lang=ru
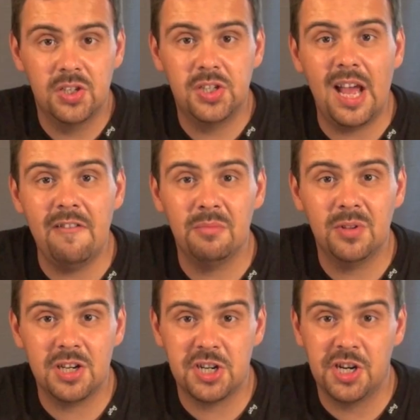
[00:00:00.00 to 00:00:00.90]
И ставим
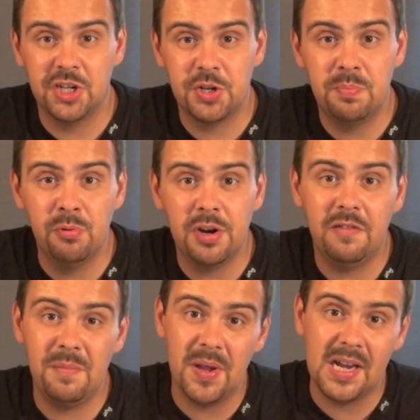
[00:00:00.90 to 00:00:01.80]
наши хачапуры
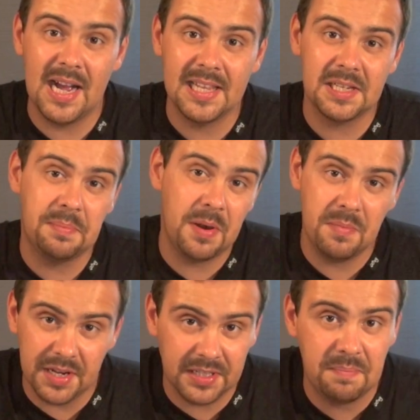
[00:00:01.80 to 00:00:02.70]
выпекаться
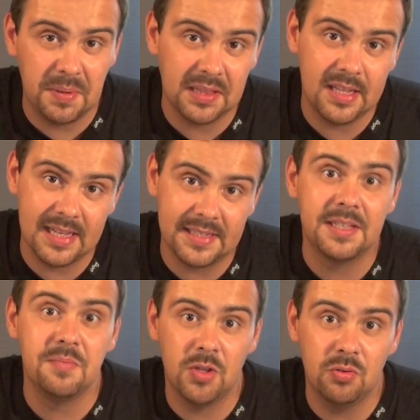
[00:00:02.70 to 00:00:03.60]
примерно
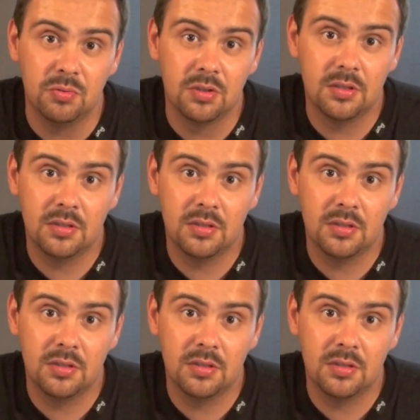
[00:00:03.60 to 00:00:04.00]
15 минут.